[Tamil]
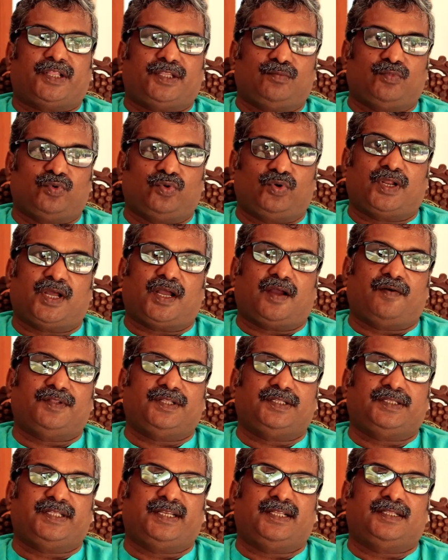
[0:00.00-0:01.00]

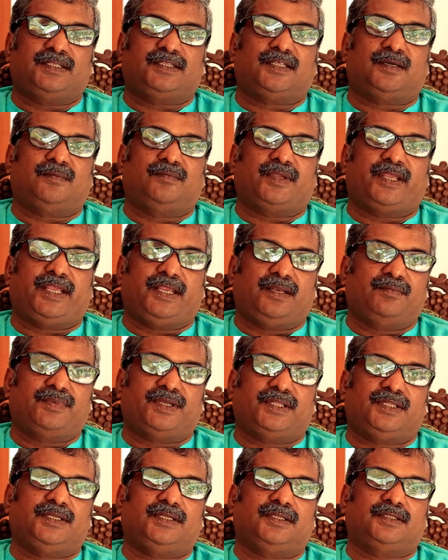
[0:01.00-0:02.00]
பதிமூன்றாவது திருத்தம்
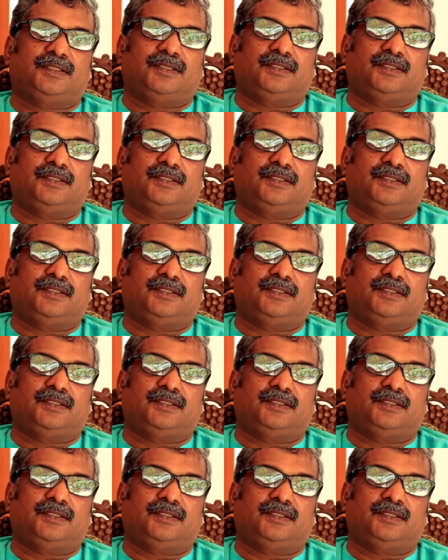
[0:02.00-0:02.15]
என்பது